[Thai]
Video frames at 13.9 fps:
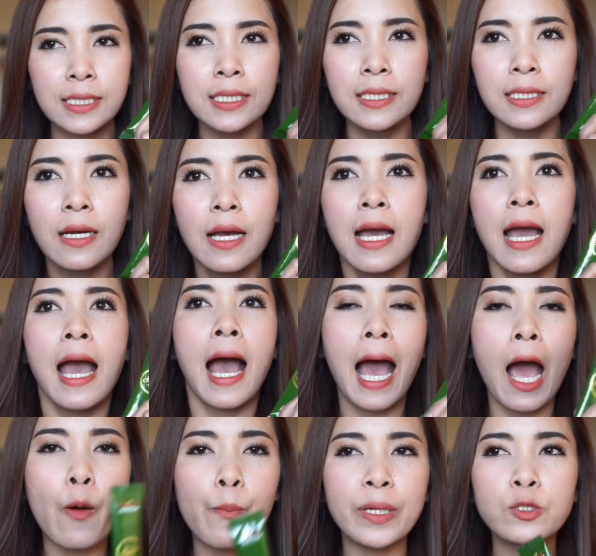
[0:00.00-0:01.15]
คือ
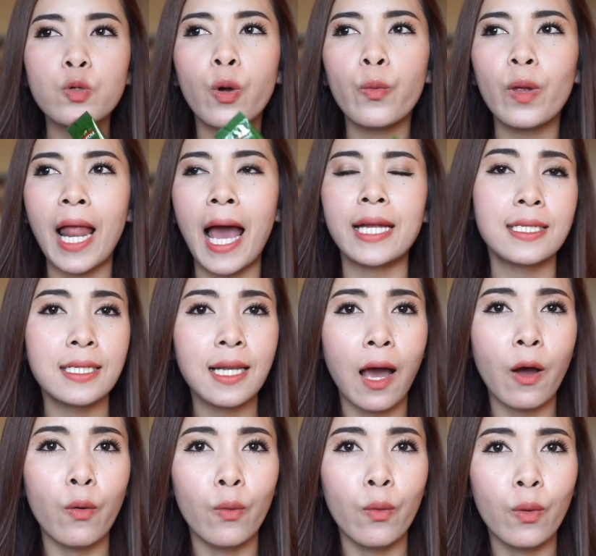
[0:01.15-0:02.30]
เอาเป็นช่วงเวลาที่
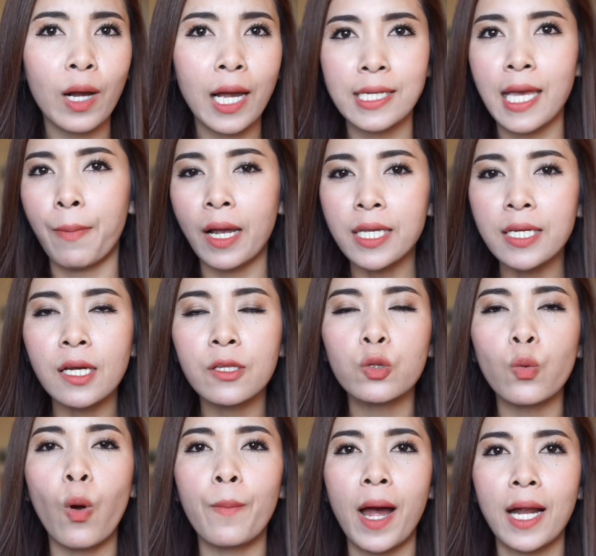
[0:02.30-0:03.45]
เราขยับขยื่น
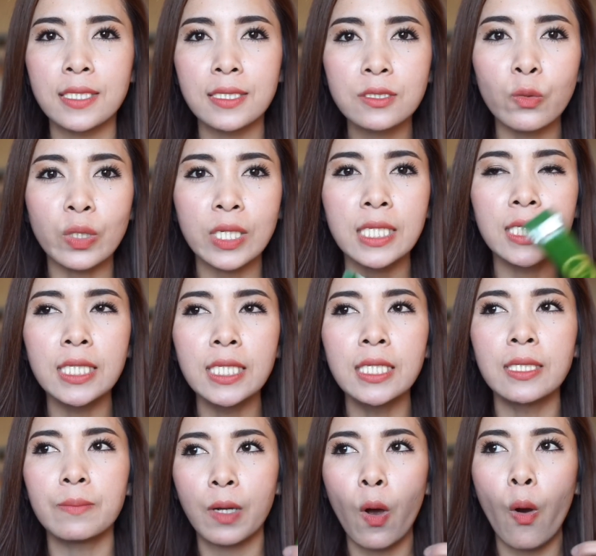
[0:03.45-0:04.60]
ตัวมากที่สุดคือ
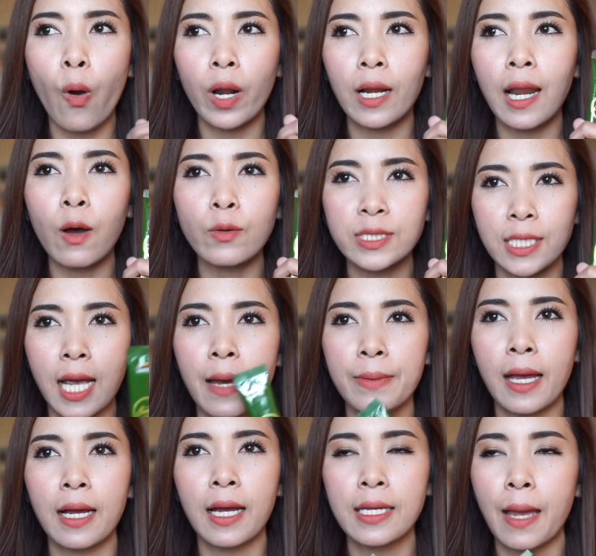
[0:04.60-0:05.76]
ดื่มก่อนเราจะข
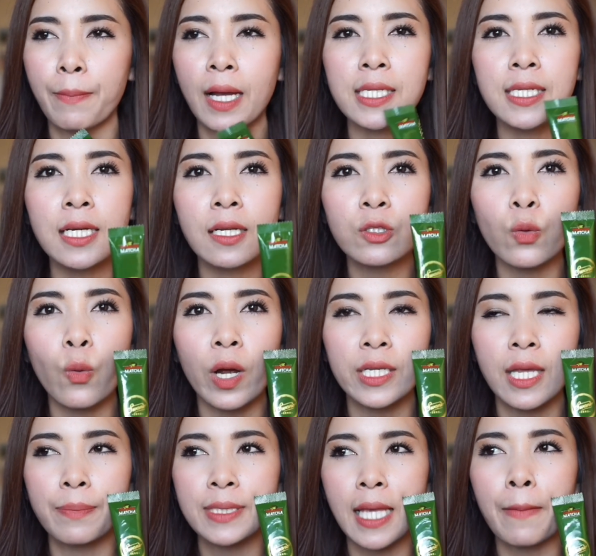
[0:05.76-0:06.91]
ยับขยับขยื่นตัว
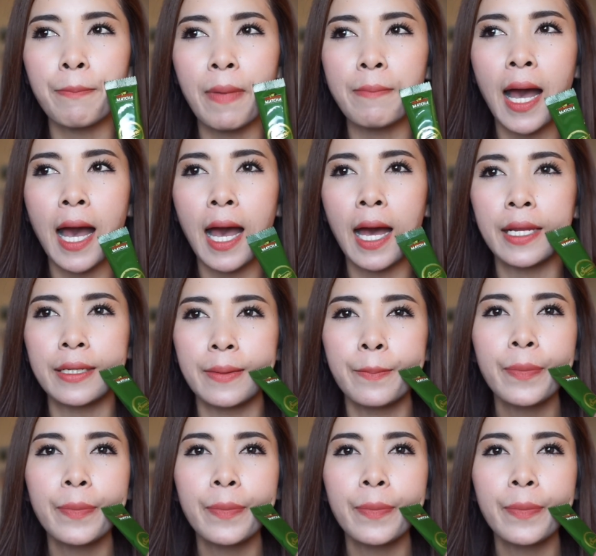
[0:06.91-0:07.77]
เนี่ยสักประมาณ